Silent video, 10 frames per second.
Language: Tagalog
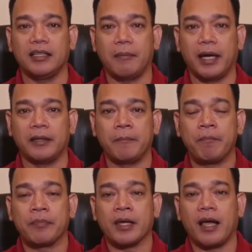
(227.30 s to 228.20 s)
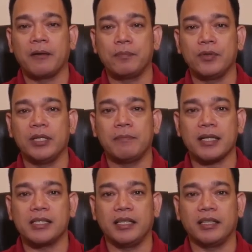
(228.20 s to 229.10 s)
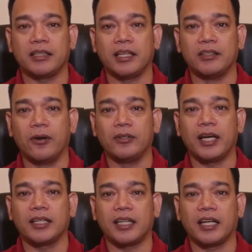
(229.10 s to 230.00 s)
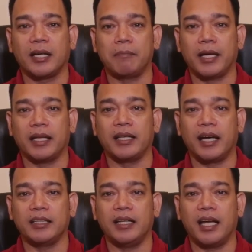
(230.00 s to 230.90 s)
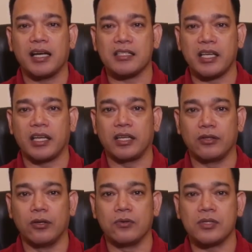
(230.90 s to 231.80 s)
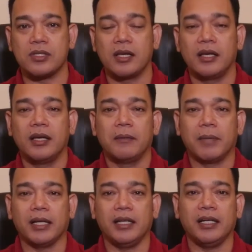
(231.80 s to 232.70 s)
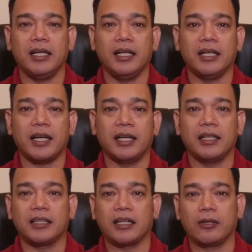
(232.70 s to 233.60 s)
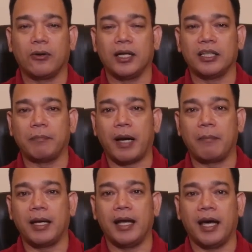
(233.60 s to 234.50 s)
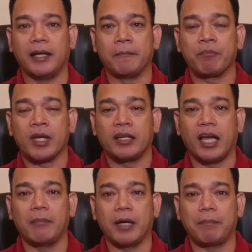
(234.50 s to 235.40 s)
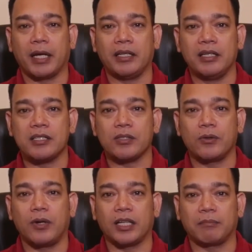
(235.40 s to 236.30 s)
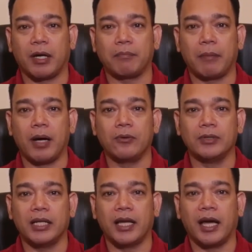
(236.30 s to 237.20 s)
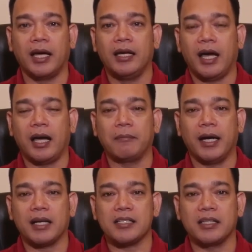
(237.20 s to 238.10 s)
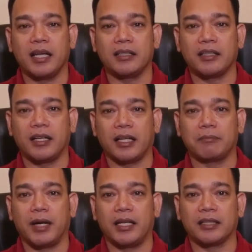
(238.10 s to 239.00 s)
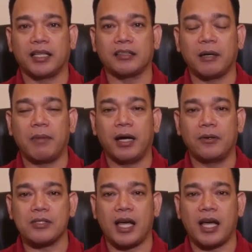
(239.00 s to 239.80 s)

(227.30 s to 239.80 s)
naman ang fully vaccinated o nakatanggap na ng kanilang second dose. Mariing hinihikayat ng lokal na pamalaan na magparehistro at magpabakuna na ang mga residente at mga nagtatrabaho